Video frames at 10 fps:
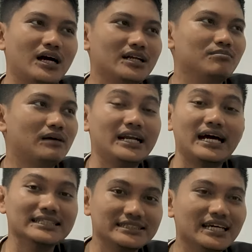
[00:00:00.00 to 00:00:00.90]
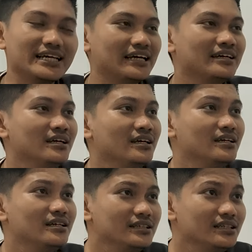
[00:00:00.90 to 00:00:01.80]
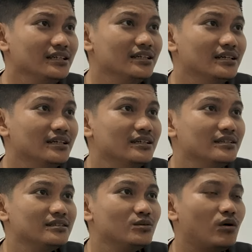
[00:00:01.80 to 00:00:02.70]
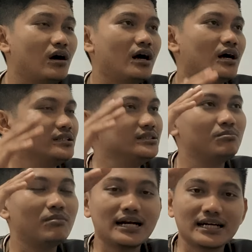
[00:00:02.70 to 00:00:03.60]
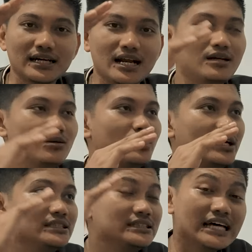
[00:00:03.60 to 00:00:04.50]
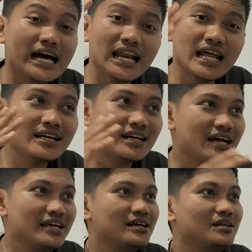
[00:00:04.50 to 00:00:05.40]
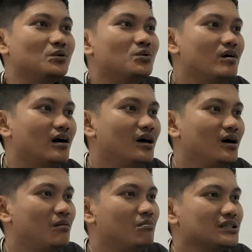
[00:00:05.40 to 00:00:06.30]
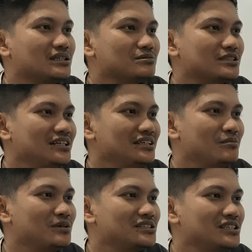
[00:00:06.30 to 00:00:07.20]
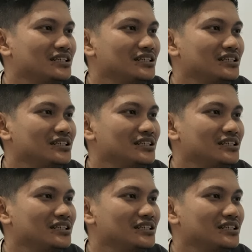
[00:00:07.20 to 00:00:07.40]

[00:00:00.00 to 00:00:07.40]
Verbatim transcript: kat Banda Aceh, geng. Ini wah, jembatan lo, geng. Jalan raya lo. Wah, mantap sekali ya Malaysia